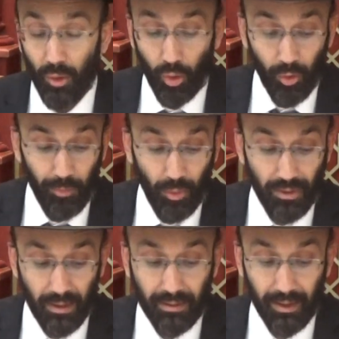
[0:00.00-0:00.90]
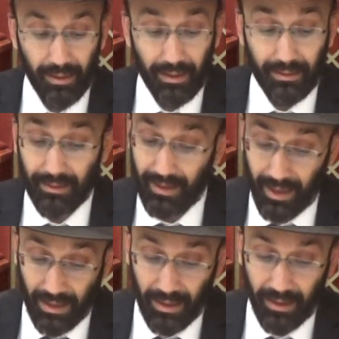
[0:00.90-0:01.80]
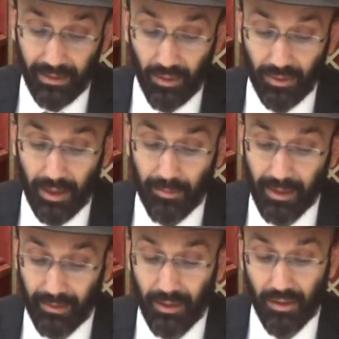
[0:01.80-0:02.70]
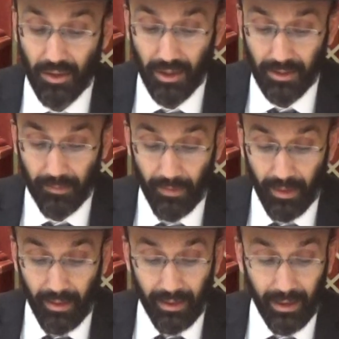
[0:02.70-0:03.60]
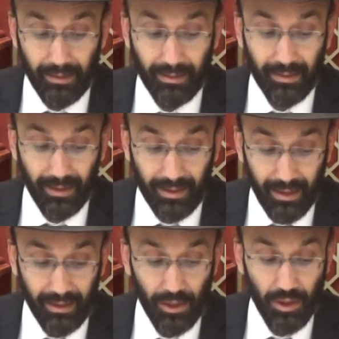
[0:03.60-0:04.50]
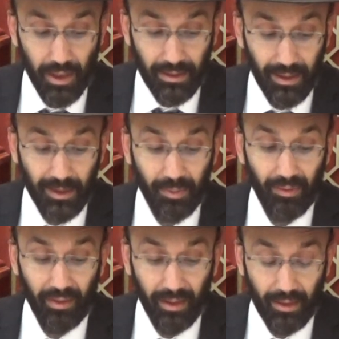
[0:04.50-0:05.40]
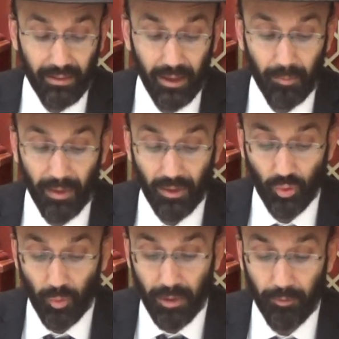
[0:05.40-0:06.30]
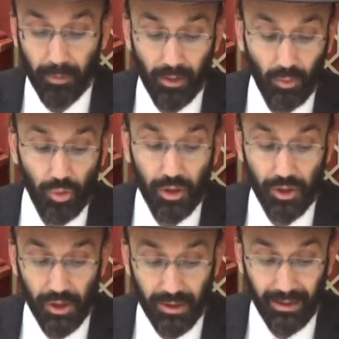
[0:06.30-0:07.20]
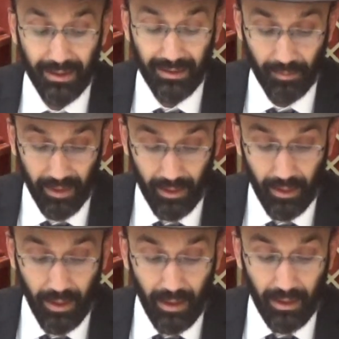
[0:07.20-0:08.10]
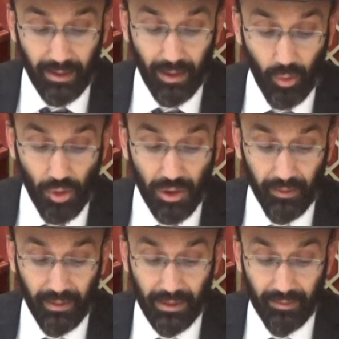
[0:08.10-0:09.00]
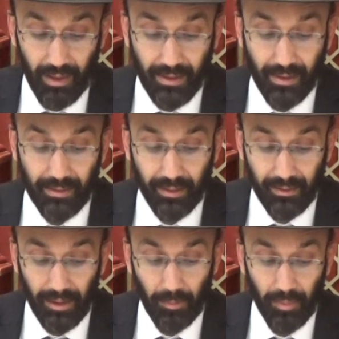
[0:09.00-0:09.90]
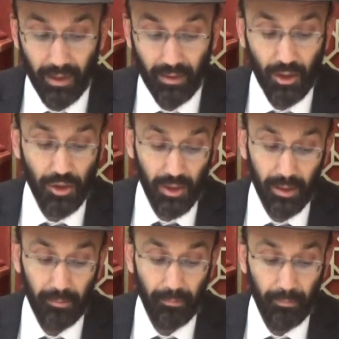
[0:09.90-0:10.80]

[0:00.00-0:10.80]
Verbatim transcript: он будет здесь страдать. Даже если он сам садик сейчас – эти страдания – часть исправления за их проступки в предыдущей жизни на земле, и такой человек называется Цадик бен Раша,